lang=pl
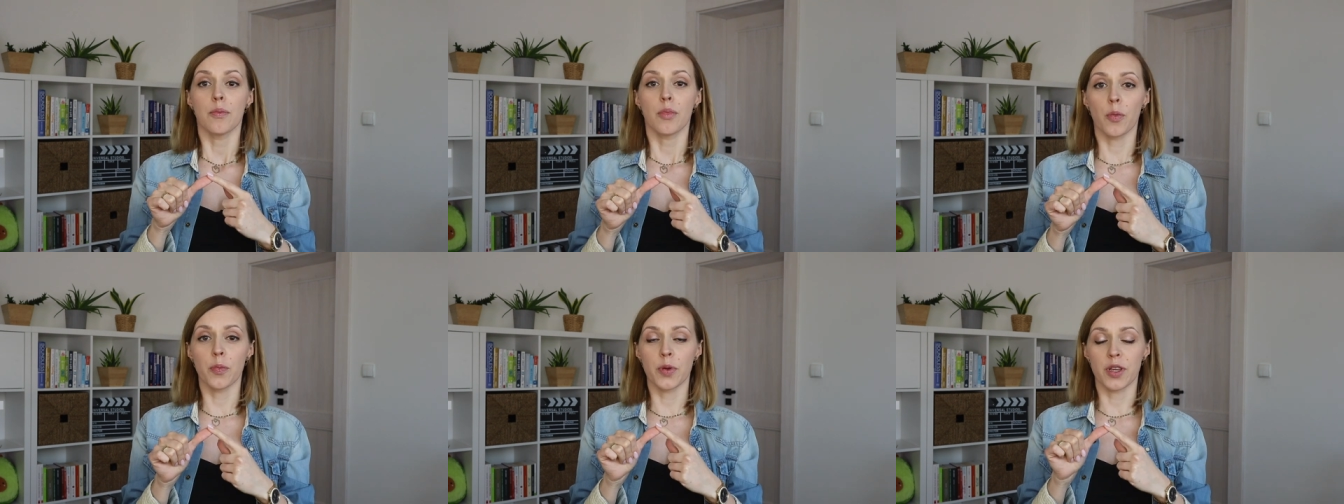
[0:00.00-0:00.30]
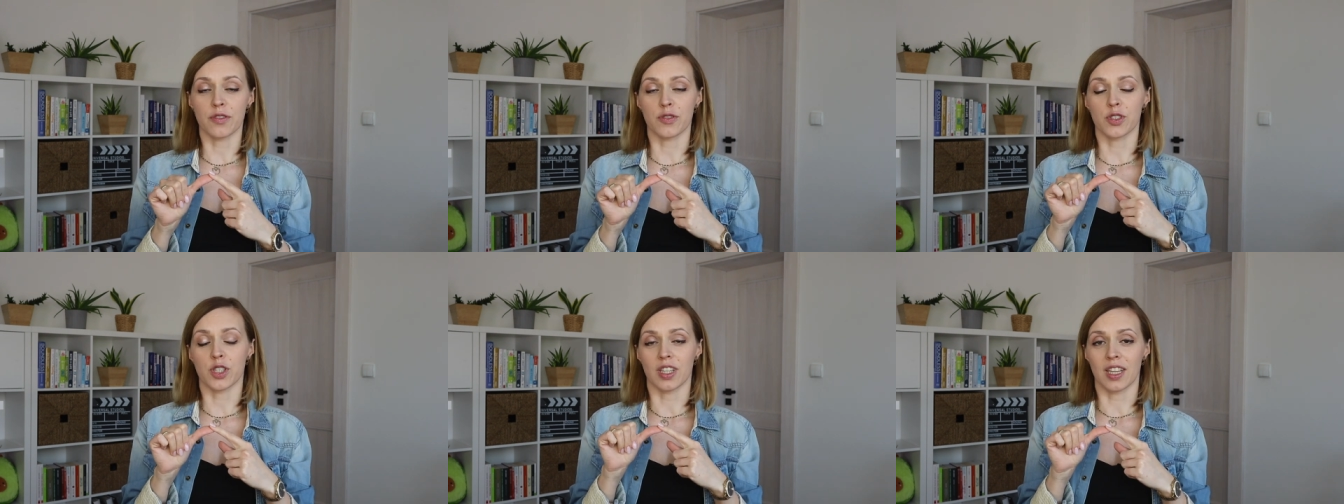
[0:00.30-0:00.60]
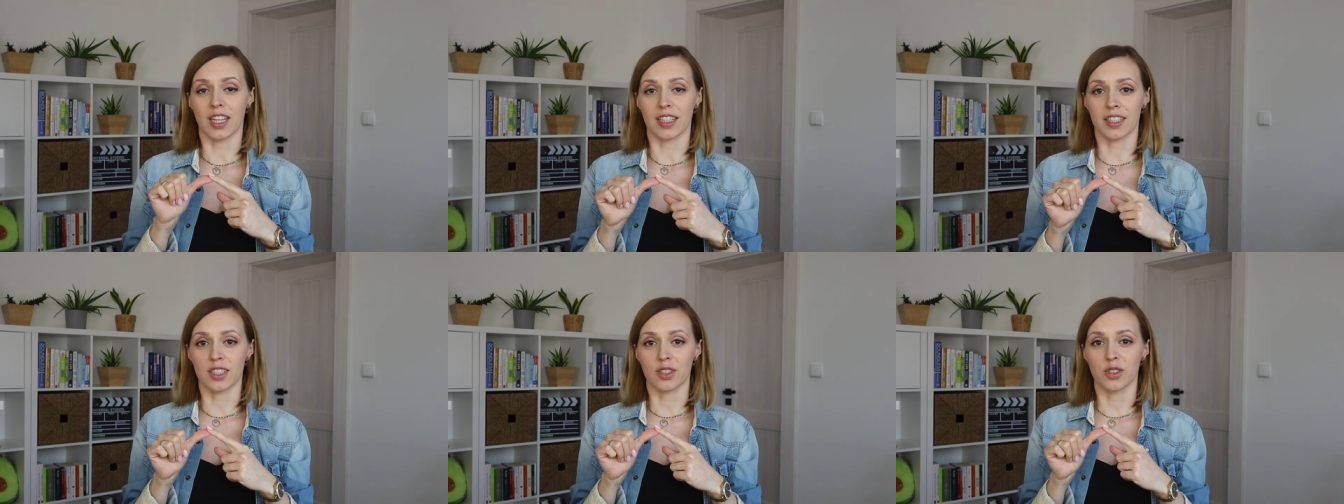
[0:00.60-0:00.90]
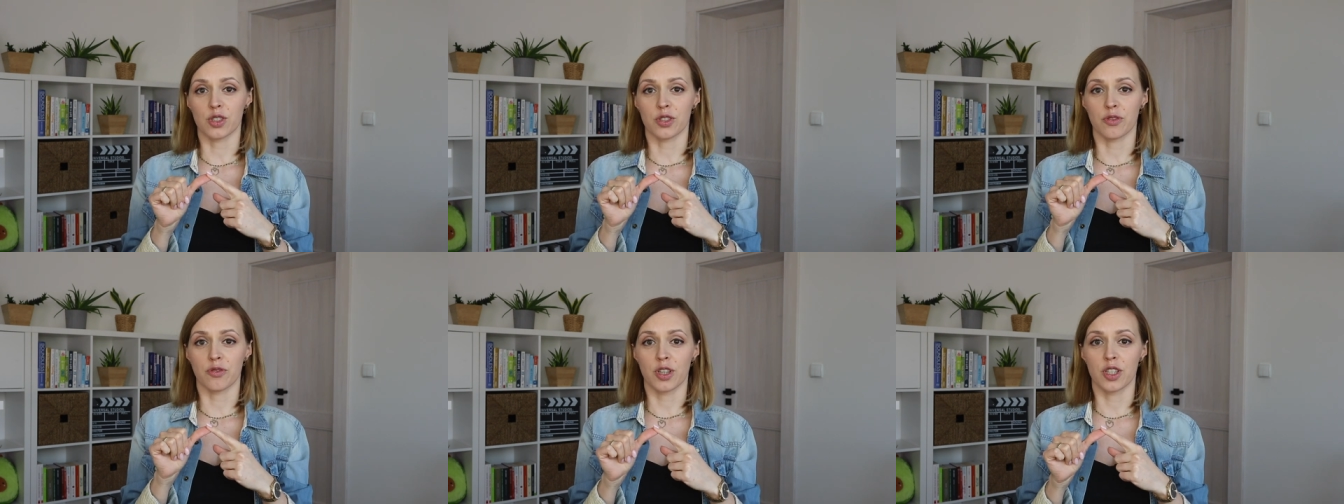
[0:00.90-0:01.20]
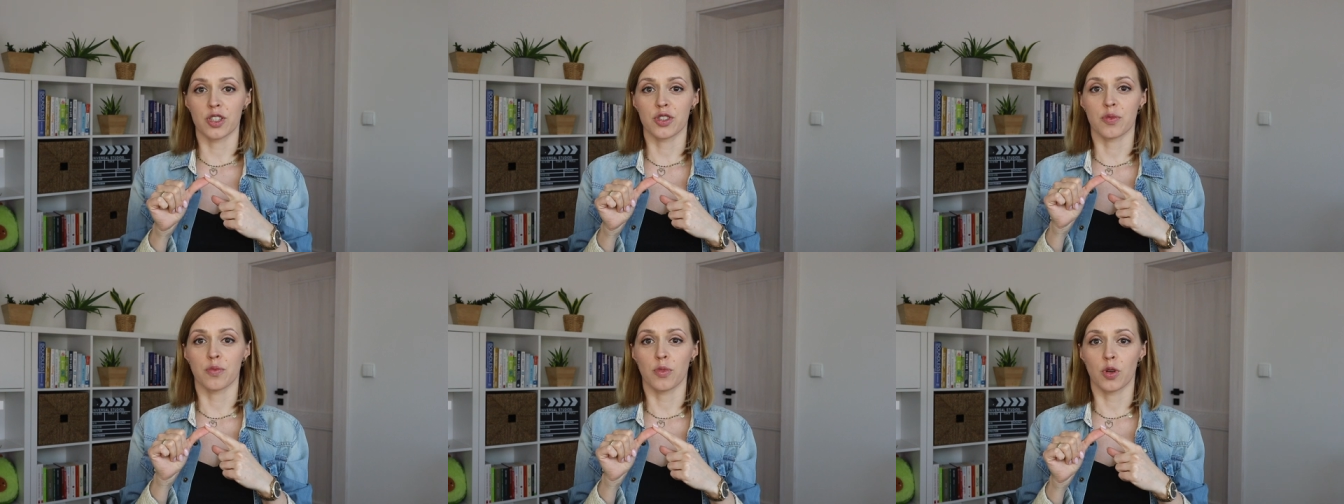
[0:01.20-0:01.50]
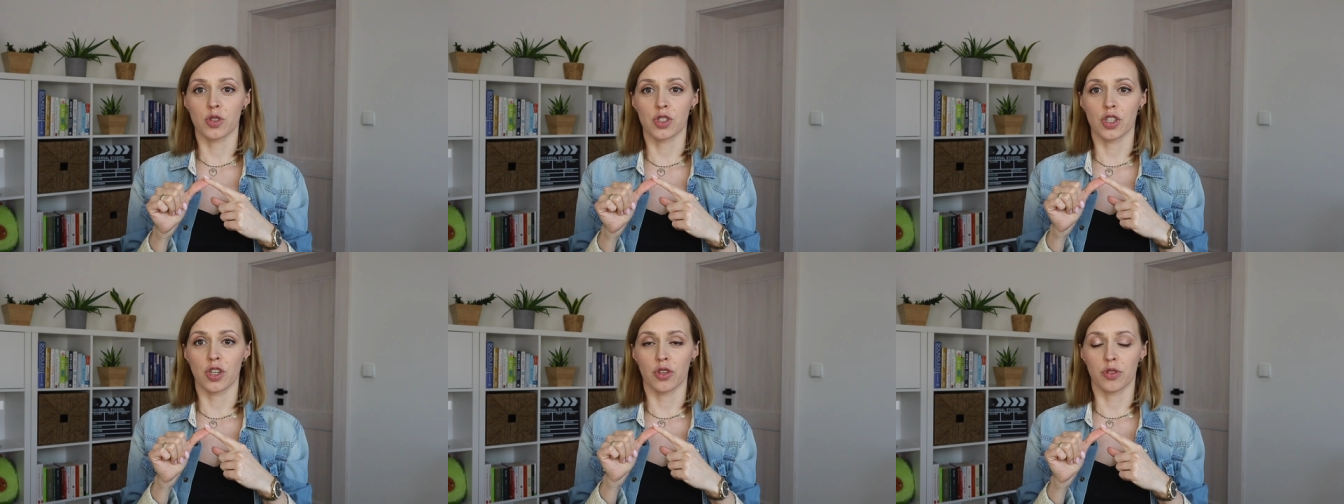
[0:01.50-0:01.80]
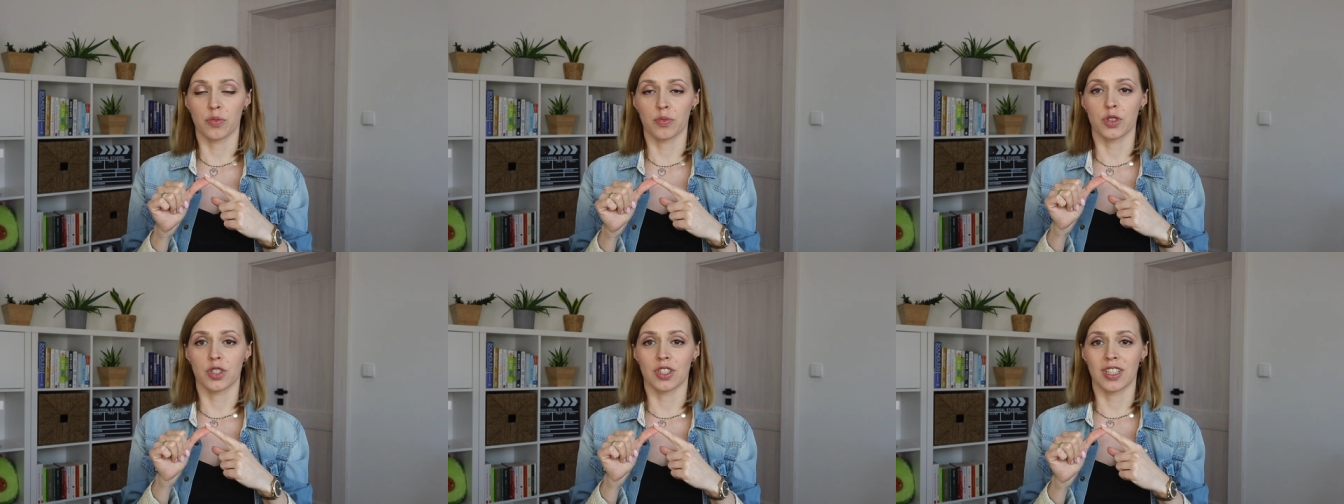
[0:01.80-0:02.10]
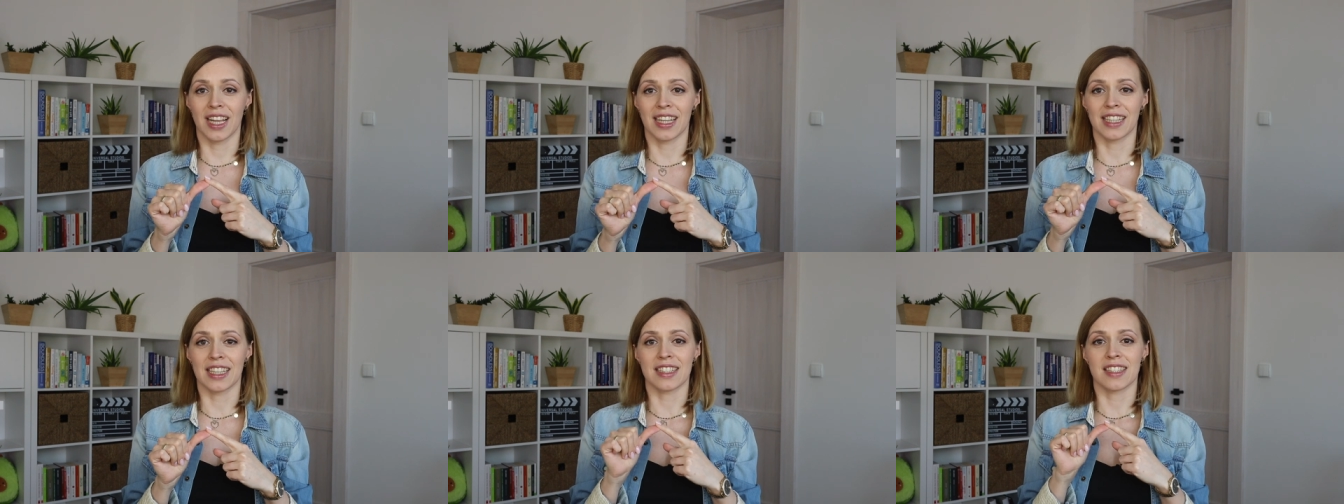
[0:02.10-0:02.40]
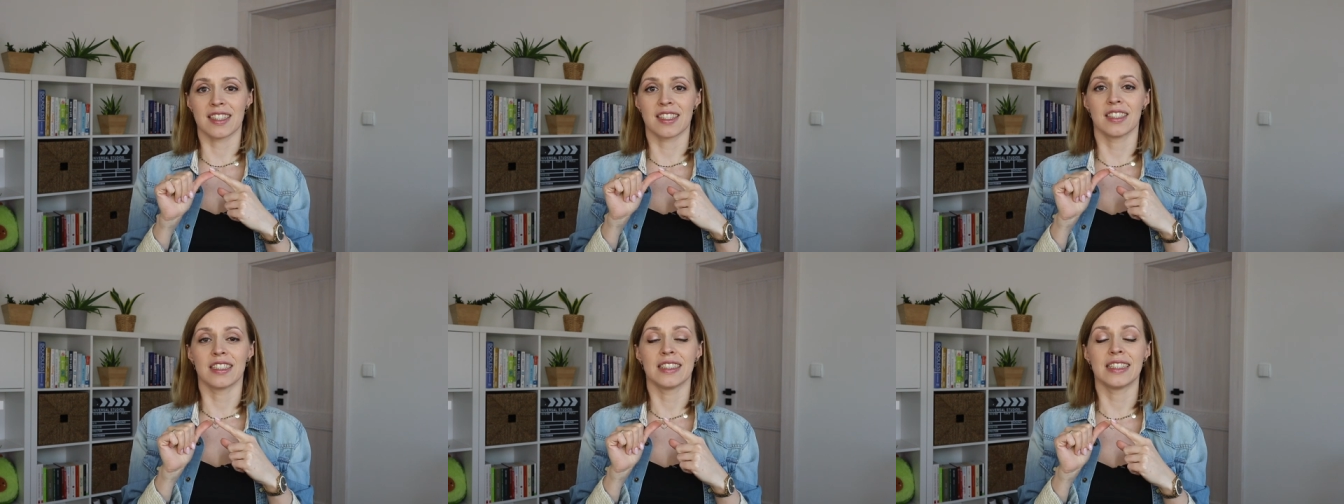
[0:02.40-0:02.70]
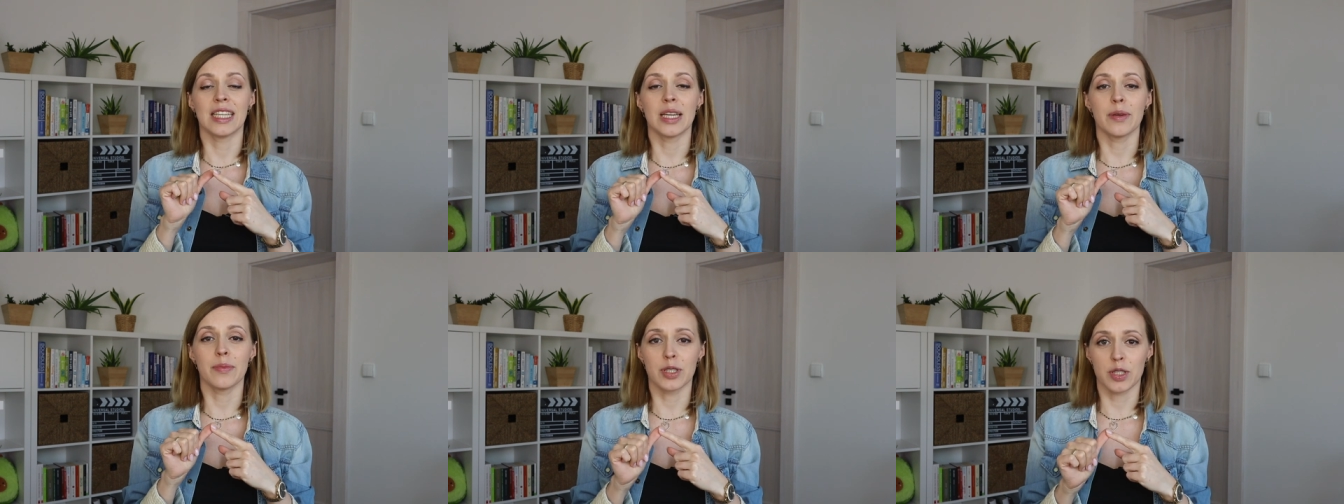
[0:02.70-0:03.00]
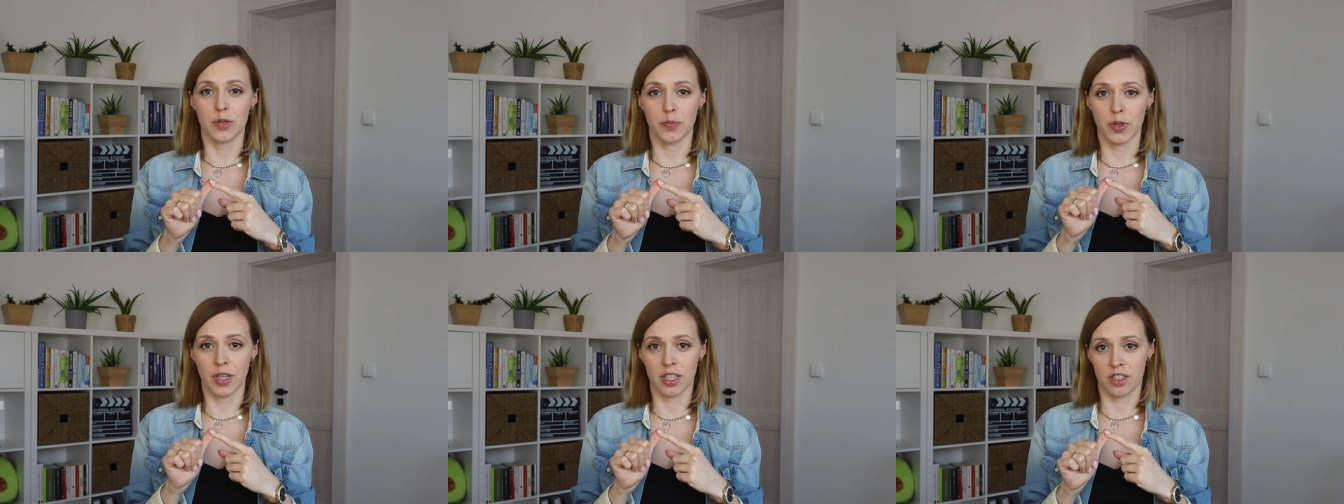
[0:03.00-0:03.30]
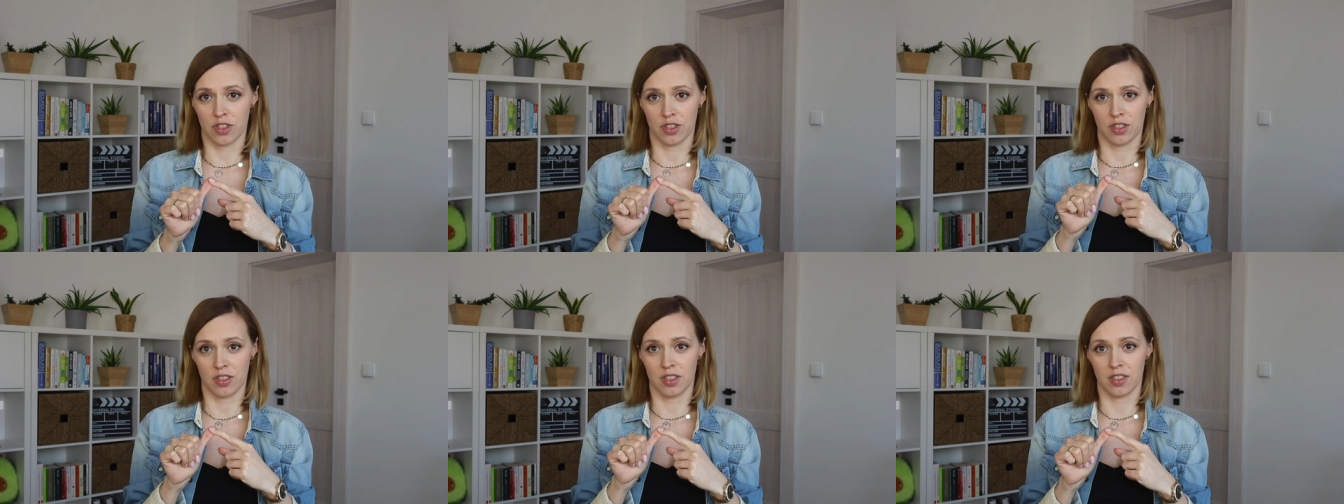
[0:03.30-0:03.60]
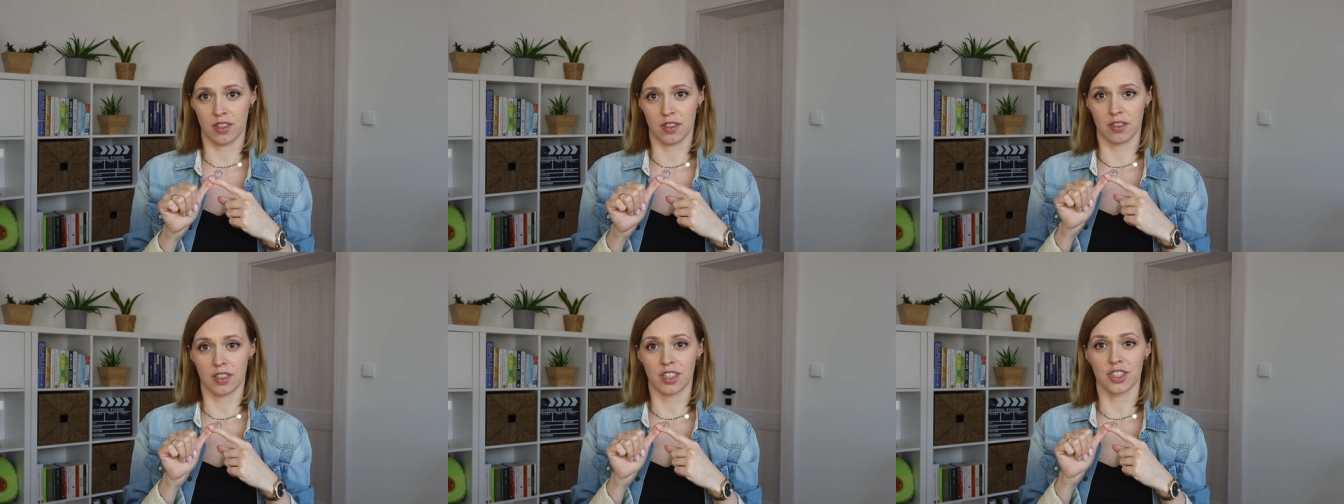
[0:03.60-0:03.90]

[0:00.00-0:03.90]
Po pierwsze, dlatego, że wręcz może on być dla nas niebezpieczny,